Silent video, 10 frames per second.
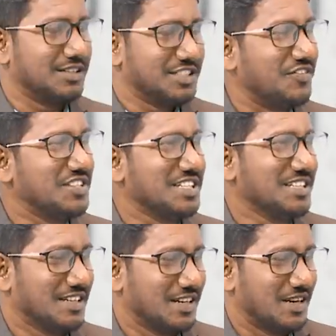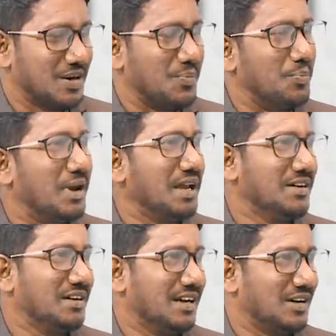షఫీ సార్
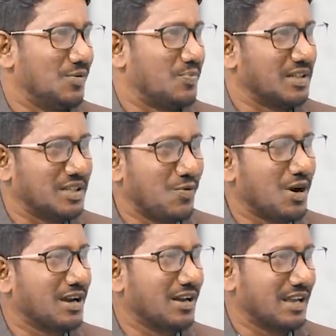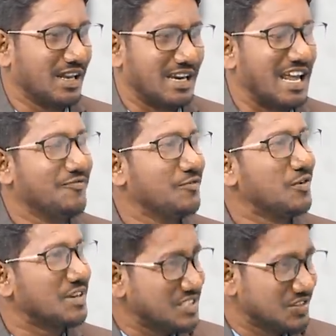మెయిన్గా ప్రతి ఒక్కరికి లైఫ్లో
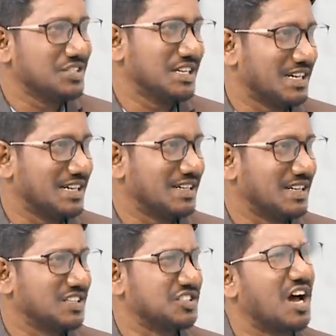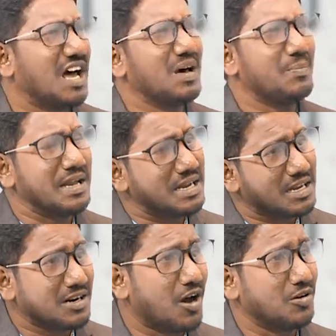రిస్క్ చేయాలంటే చాలా
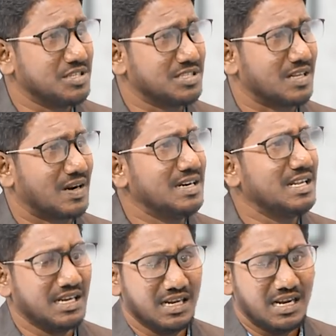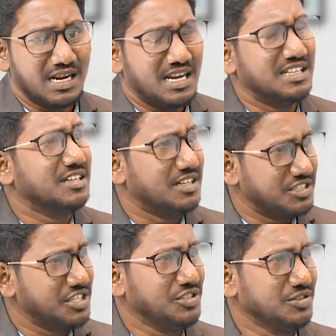భయంకరంగా ఆలోచిస్తారు అంటే ఏదైనా
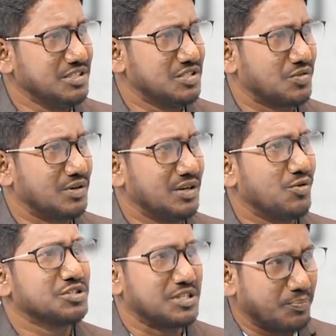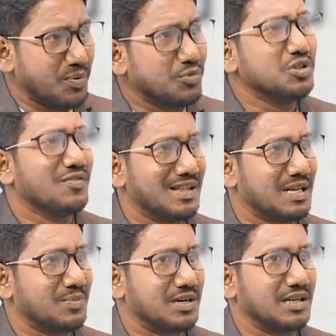డెసిషన్ తీసుకొని ఒక స్టెప్ ముందుకు
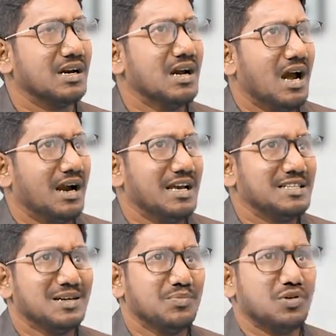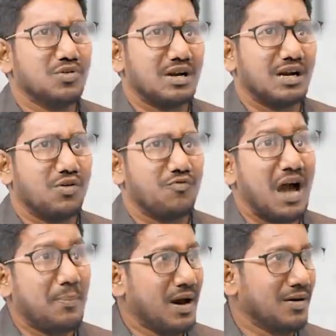వెళ్దామంటే అంటే ఎగ్జాంపుల్ ఒక
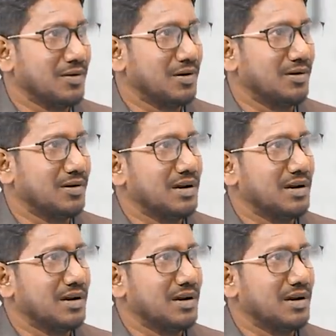వ్యాపారంలో